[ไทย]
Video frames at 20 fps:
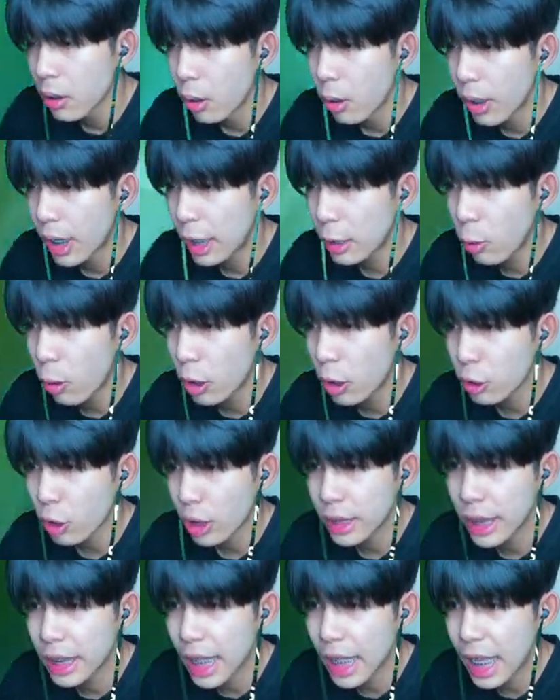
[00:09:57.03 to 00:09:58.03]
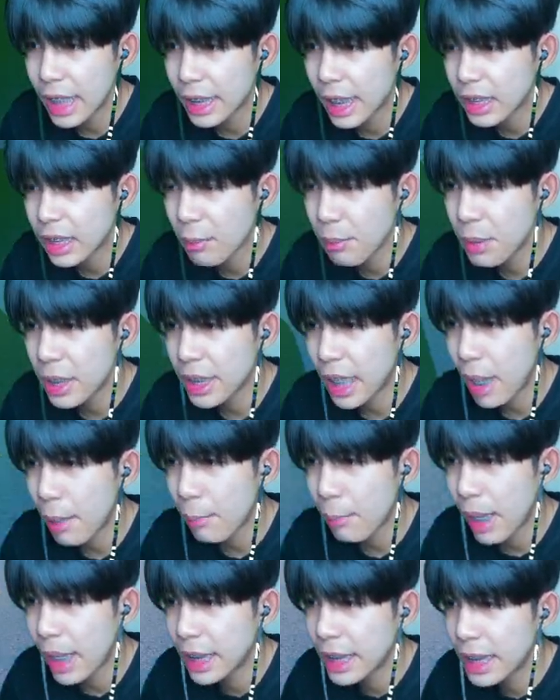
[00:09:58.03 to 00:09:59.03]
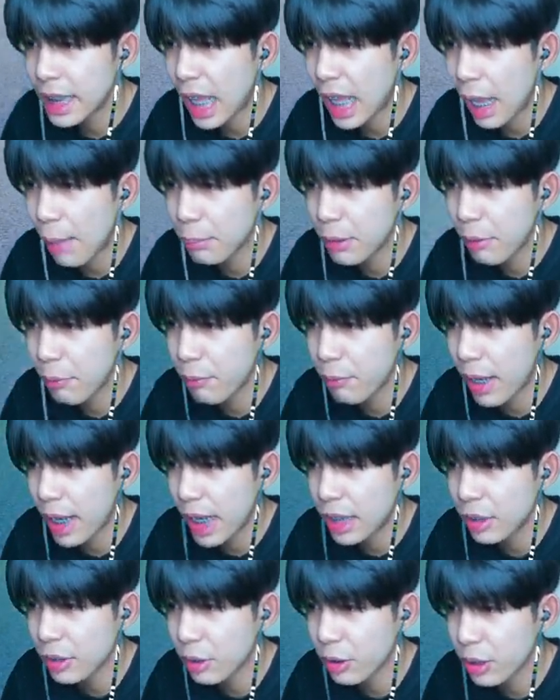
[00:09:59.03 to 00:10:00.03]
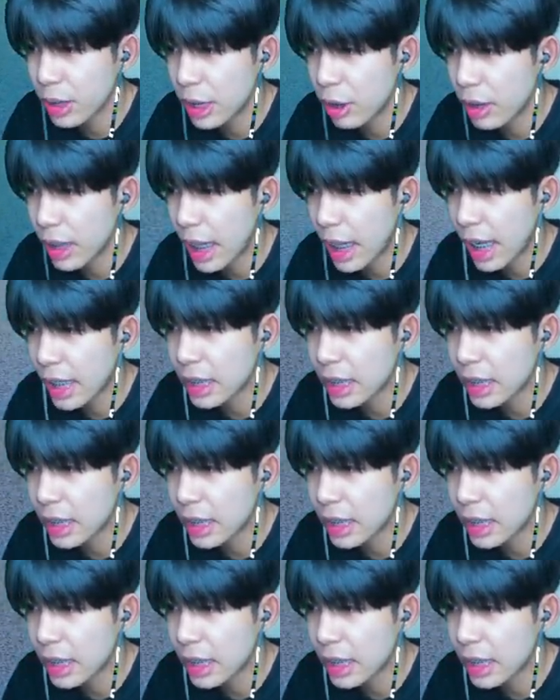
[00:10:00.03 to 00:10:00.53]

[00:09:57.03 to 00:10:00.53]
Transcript: เคทุกคนตอนนี้เนี่ยน่าจะมีแค่มารีนะครับที่ไฟกันอยู่ตรงนี้นอกนั้นก็จะ